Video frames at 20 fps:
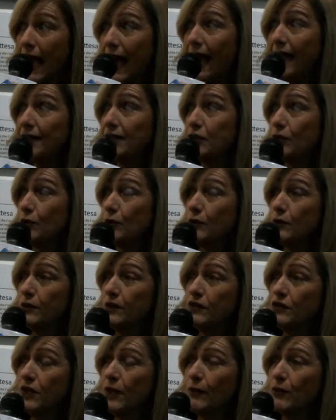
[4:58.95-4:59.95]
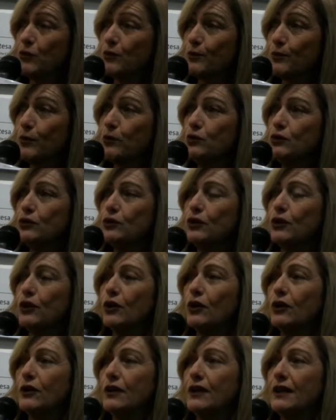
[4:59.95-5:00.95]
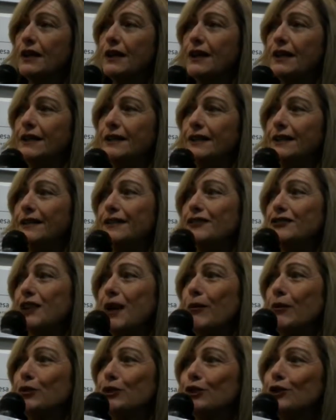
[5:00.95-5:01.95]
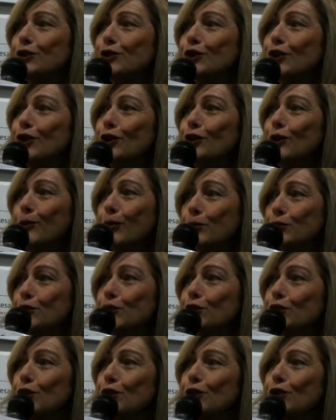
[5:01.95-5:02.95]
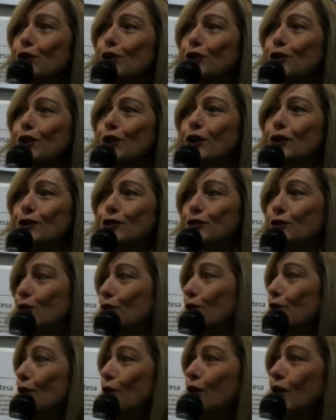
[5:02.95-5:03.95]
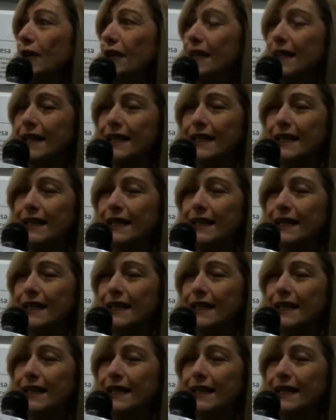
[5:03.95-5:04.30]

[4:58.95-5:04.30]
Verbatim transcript: Altro diciamo, spunto eh, di, diciamo, di, orgoglio, punto di orgoglio sono le,